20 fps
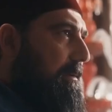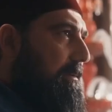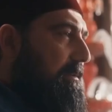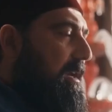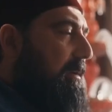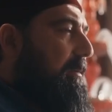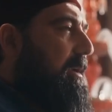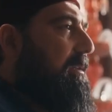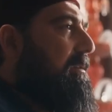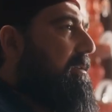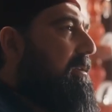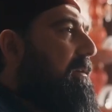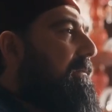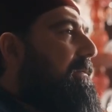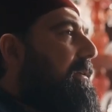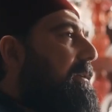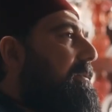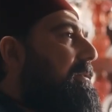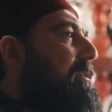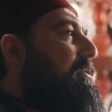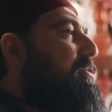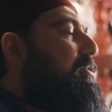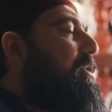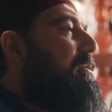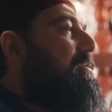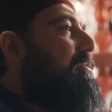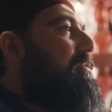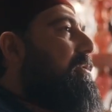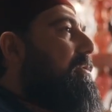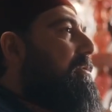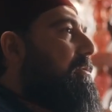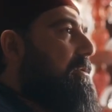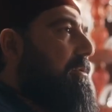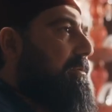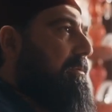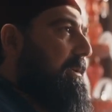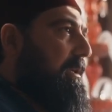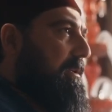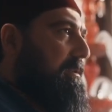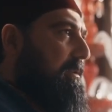Sabahattin Efendi Jön Türk
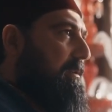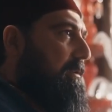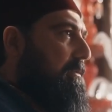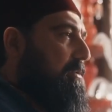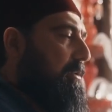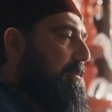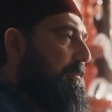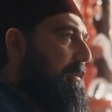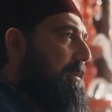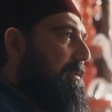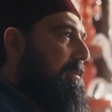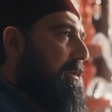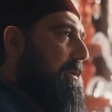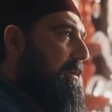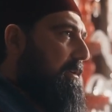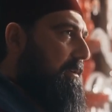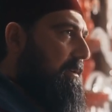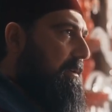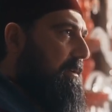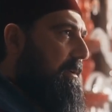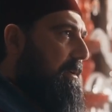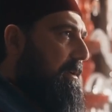Kongresi'ni toplayacak.